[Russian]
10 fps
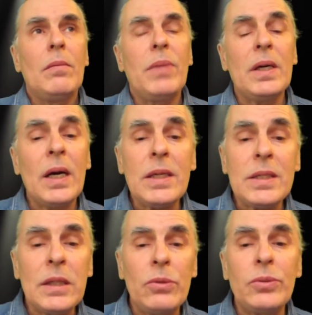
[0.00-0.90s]

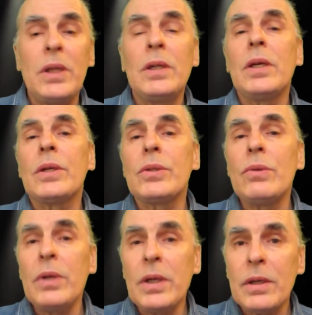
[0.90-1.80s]
Погасла утренняя
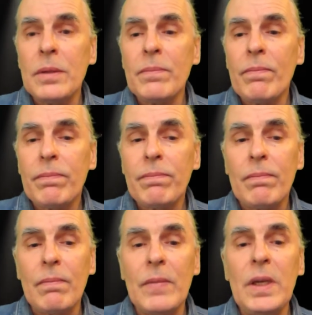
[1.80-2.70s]
зорька,
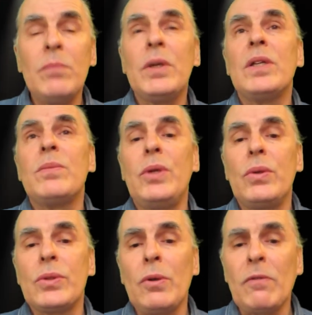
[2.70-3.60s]
небо из
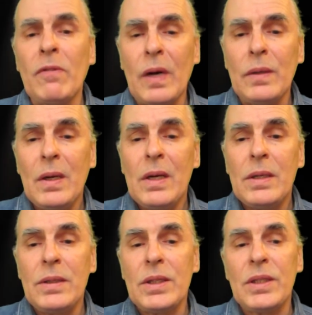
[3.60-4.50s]
бирюзового
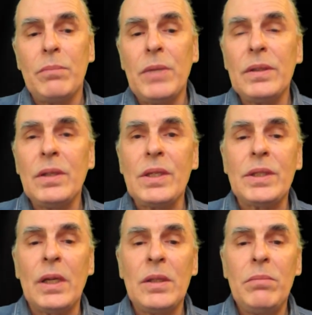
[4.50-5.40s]
незаметно
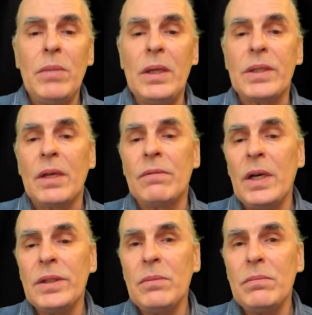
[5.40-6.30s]
стало
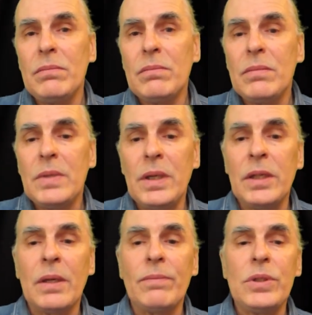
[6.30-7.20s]
белесоватым,
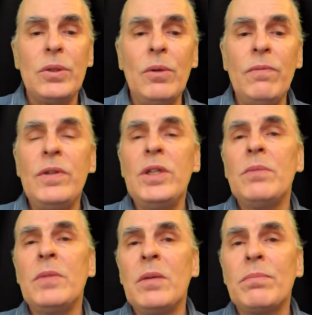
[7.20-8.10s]
и на все
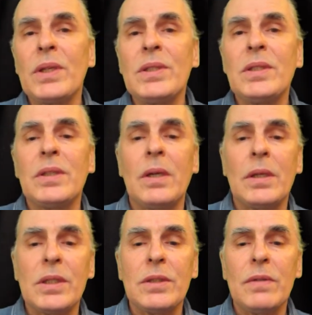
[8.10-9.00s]
видимое
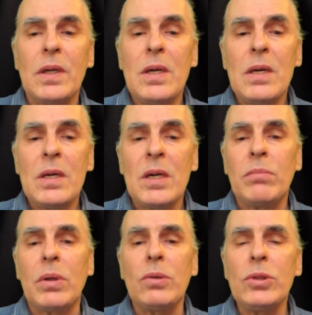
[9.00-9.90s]
пространство
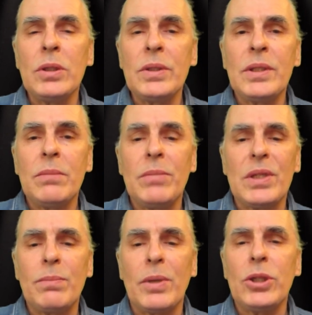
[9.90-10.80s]
обрушился
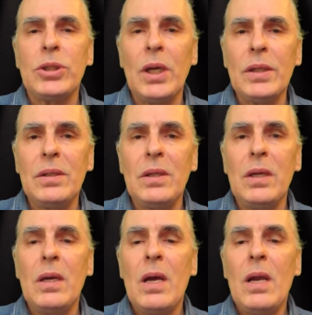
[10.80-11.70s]

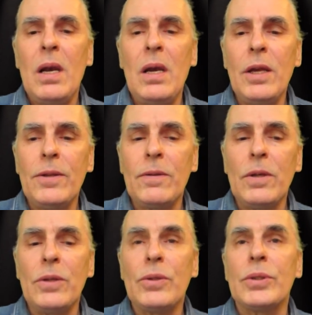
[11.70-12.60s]
беспощадный
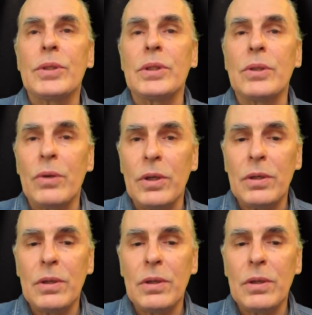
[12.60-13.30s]
летний зной.